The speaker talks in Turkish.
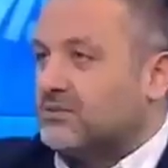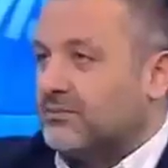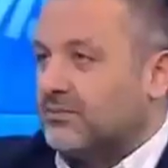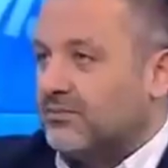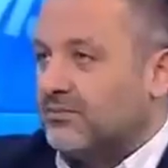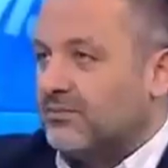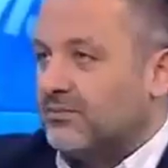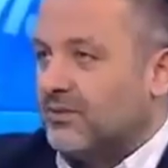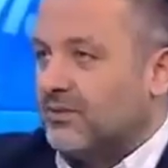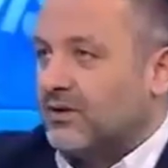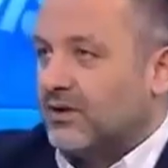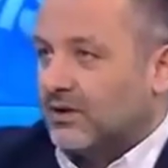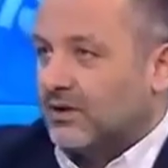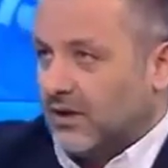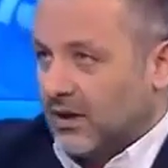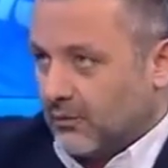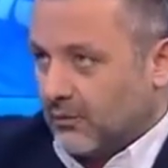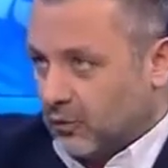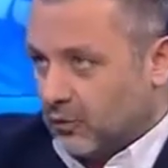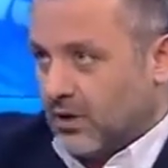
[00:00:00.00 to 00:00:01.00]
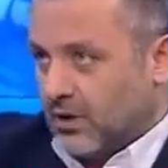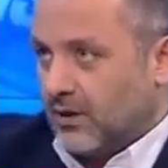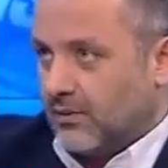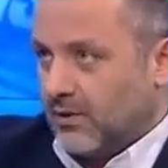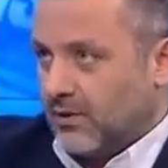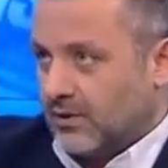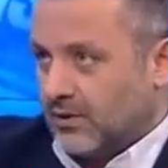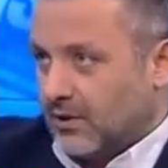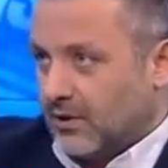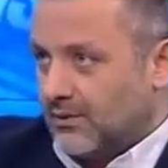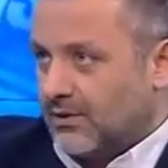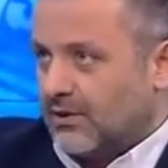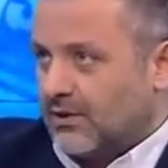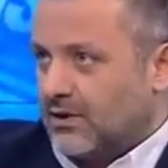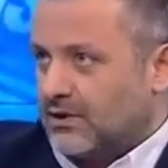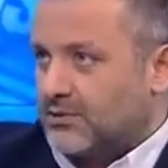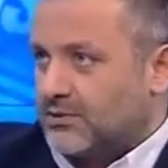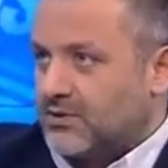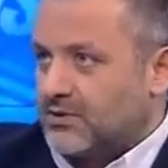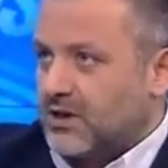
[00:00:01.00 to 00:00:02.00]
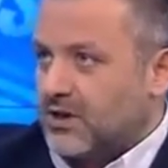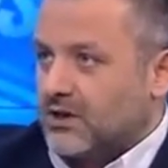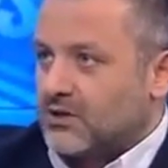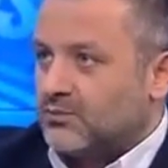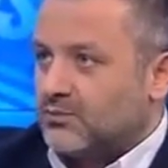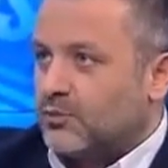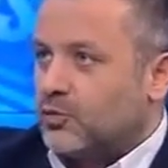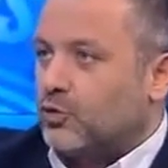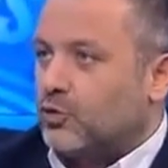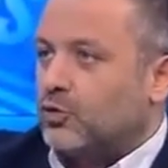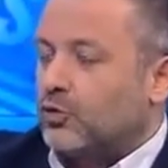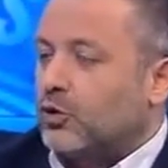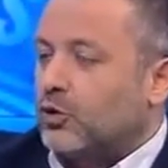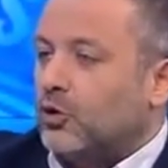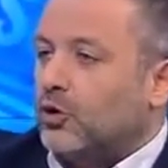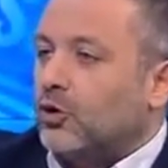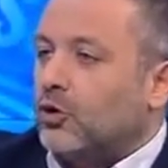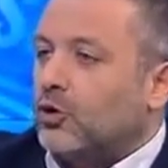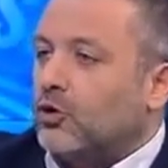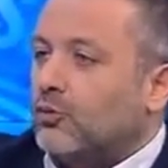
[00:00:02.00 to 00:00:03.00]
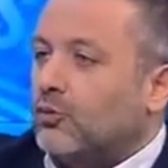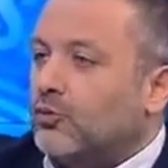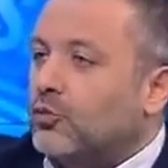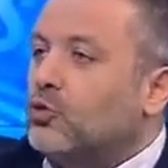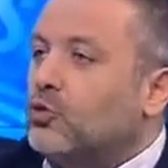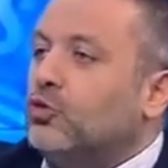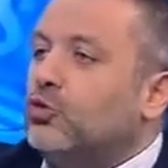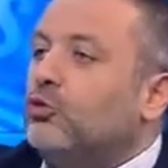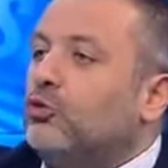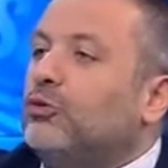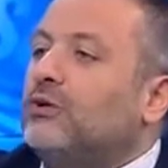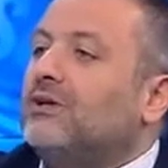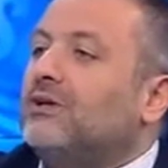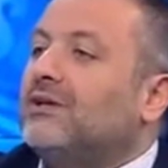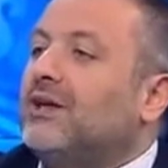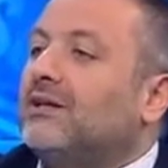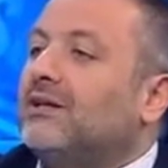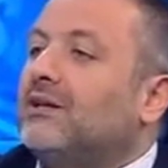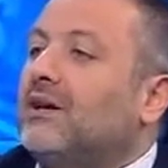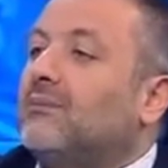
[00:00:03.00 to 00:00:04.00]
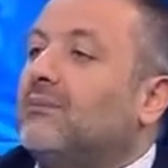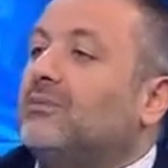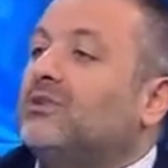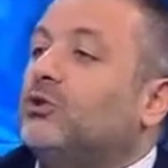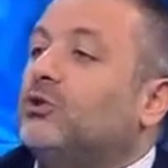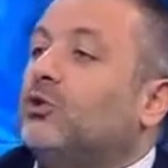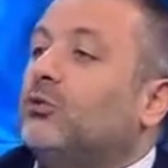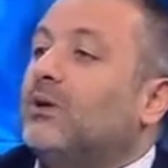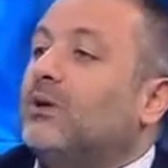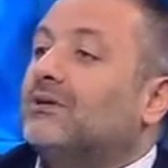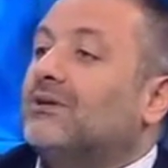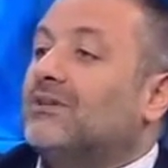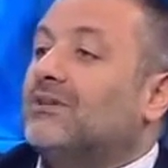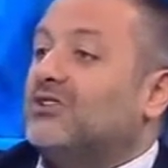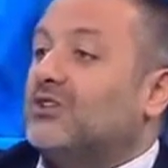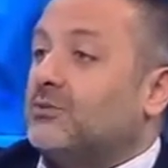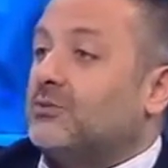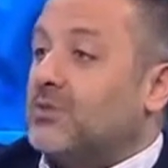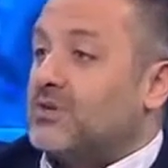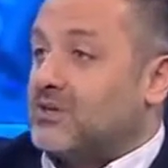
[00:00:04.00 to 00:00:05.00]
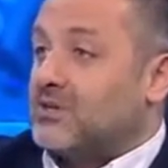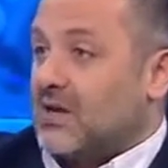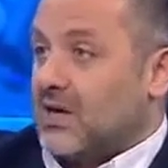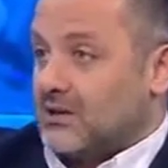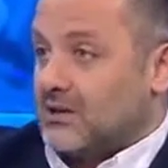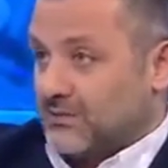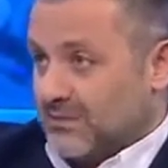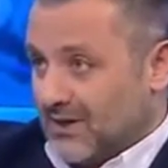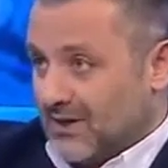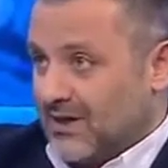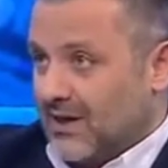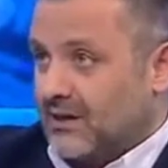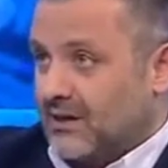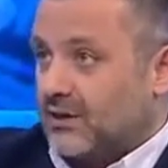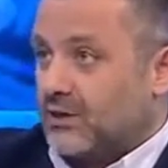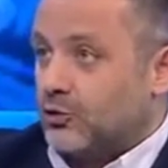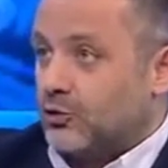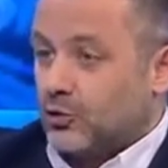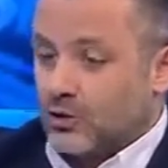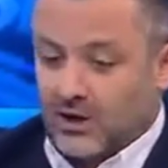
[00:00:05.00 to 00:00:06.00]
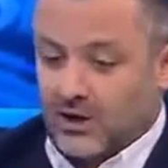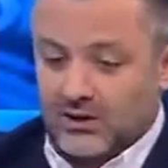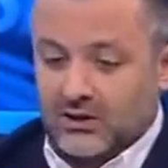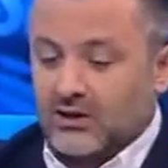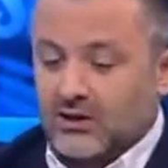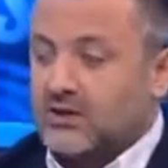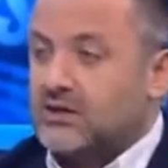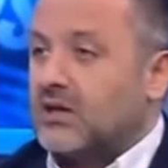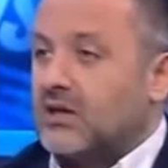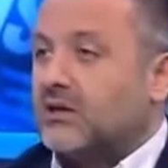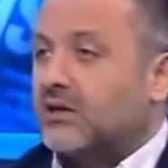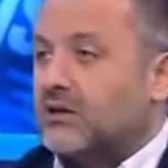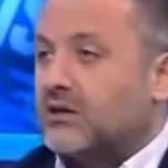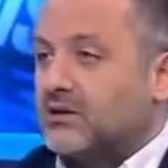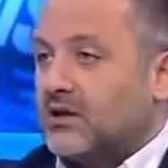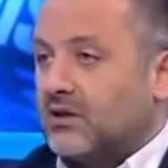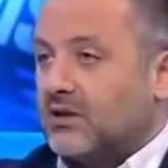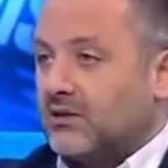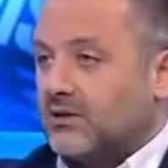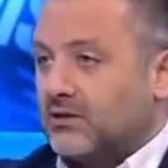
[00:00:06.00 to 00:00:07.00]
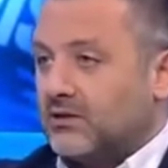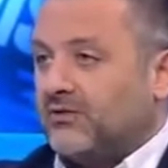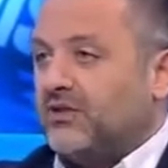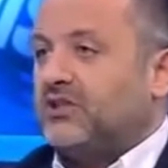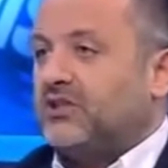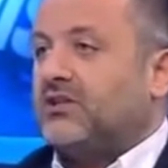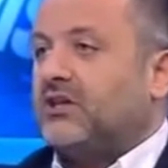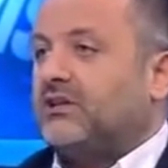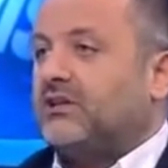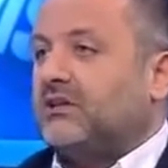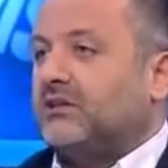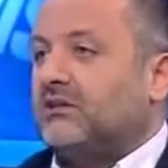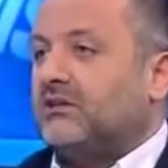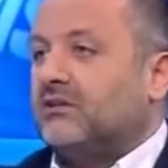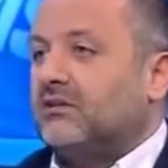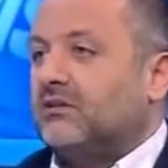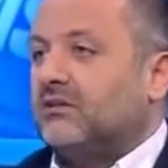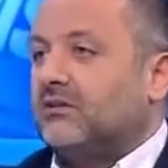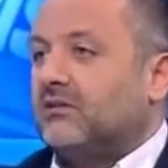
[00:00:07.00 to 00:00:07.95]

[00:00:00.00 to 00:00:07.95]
lazım. Yani bu talimatnamenin değişmesi lazım. Bu bu kulübü ilgilendiren bir şey olmaktan çıkması lazım. Neden? Tabii. Çünkü artık insanları sen fişledin.